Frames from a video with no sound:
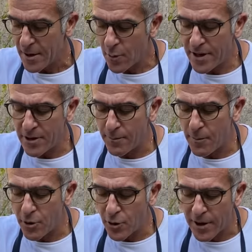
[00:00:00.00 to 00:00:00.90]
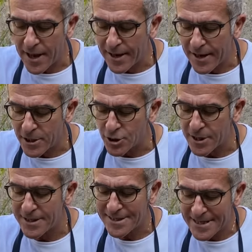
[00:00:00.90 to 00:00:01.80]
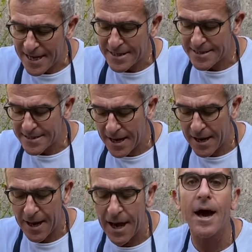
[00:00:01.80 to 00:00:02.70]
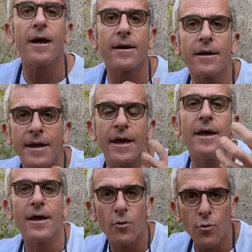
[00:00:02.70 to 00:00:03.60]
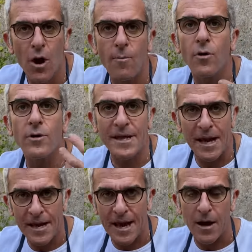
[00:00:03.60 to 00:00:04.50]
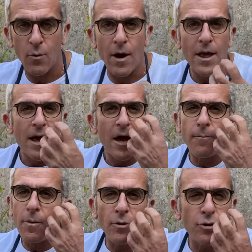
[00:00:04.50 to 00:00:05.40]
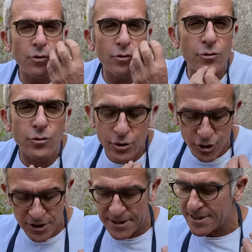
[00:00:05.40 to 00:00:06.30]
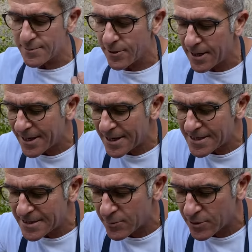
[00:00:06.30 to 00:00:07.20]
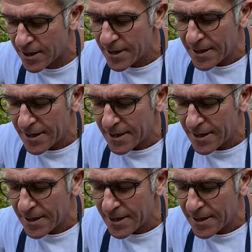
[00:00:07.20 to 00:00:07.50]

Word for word: quindi è un pomodoro che cresce senza che l'uomo dall'acqua. È un pomodoro dolcissimo, ricchissimo di,